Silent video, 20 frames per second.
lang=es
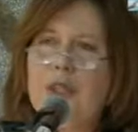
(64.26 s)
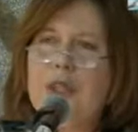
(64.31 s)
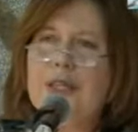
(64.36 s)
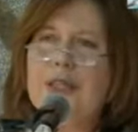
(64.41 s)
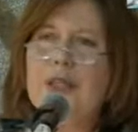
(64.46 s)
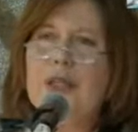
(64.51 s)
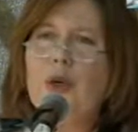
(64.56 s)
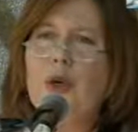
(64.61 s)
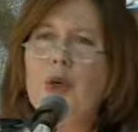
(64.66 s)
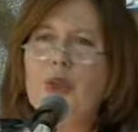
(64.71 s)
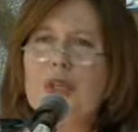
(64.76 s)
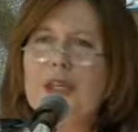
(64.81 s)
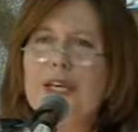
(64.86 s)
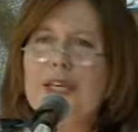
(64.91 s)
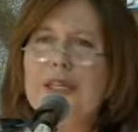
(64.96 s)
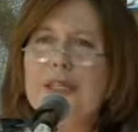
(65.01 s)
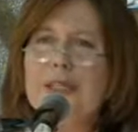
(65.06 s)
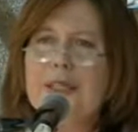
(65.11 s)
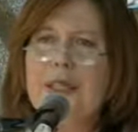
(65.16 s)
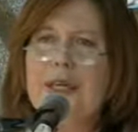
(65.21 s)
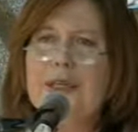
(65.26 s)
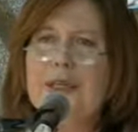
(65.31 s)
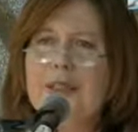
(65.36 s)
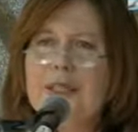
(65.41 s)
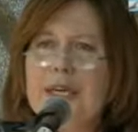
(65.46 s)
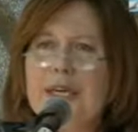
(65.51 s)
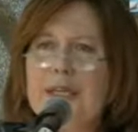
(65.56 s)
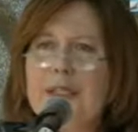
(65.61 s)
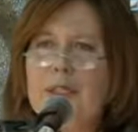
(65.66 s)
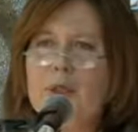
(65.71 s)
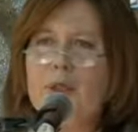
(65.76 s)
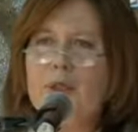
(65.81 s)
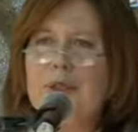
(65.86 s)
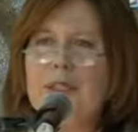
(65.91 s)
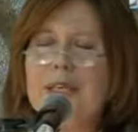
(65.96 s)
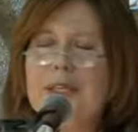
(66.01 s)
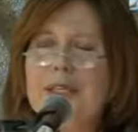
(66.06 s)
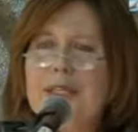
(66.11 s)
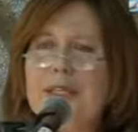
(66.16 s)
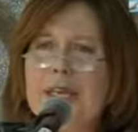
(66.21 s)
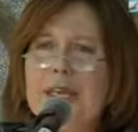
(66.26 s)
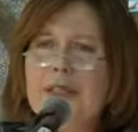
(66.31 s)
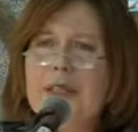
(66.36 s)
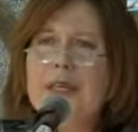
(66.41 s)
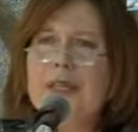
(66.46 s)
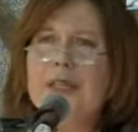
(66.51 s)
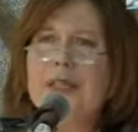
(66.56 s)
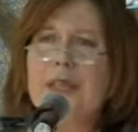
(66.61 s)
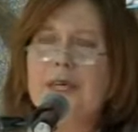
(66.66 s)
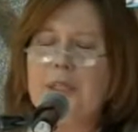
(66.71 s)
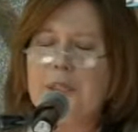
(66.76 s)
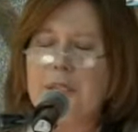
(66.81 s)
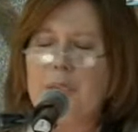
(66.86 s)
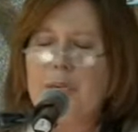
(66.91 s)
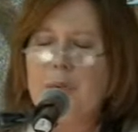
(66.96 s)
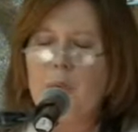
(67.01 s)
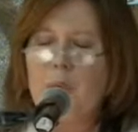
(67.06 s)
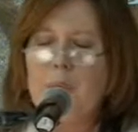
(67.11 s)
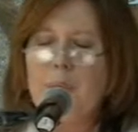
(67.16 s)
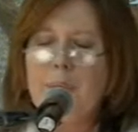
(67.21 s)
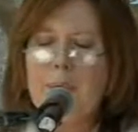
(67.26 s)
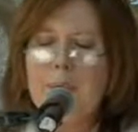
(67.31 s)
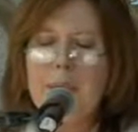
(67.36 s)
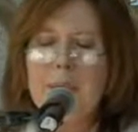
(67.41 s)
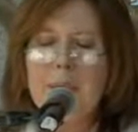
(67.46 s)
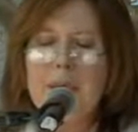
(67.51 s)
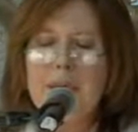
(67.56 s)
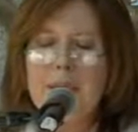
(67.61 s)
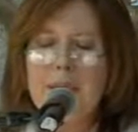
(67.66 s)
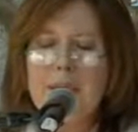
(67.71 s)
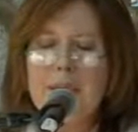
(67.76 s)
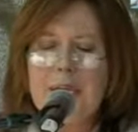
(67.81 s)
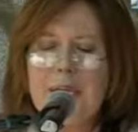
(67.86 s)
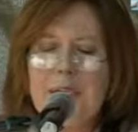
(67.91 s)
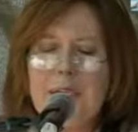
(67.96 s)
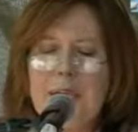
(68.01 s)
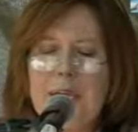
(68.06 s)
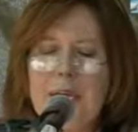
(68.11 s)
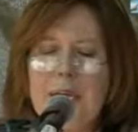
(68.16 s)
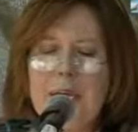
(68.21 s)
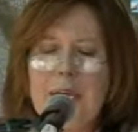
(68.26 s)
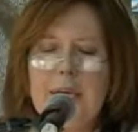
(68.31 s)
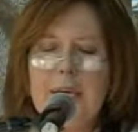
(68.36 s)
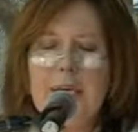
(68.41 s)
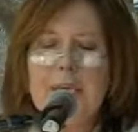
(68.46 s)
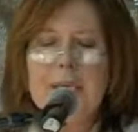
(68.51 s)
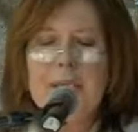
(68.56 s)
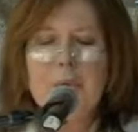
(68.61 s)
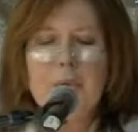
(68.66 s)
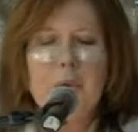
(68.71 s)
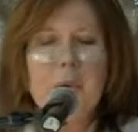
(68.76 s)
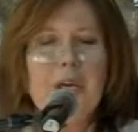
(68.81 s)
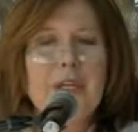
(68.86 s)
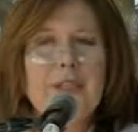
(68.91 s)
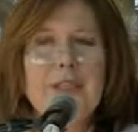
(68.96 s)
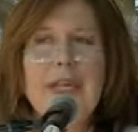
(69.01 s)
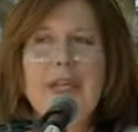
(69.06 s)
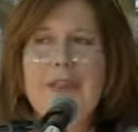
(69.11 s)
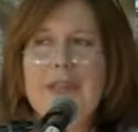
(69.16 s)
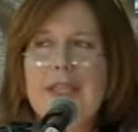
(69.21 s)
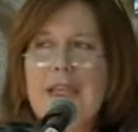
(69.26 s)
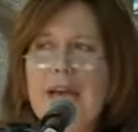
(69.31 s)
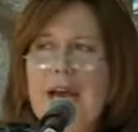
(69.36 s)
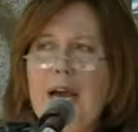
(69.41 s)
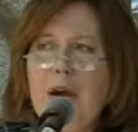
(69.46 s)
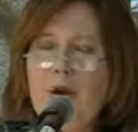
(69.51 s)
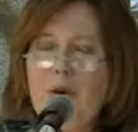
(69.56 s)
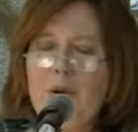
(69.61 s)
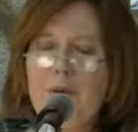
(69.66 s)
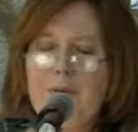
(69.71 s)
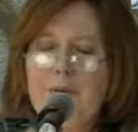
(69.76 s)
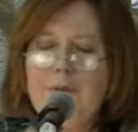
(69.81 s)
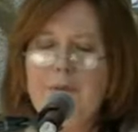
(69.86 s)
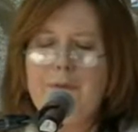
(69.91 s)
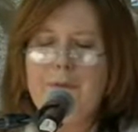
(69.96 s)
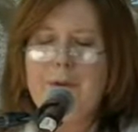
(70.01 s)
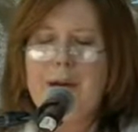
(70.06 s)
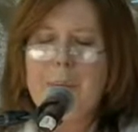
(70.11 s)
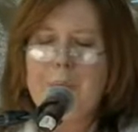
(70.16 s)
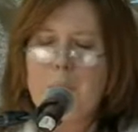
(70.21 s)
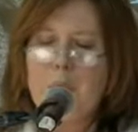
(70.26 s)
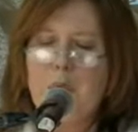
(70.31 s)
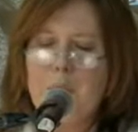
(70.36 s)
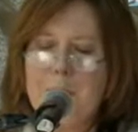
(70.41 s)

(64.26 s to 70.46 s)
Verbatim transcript: de otras 339 viviendas y Ciudad Santiago va por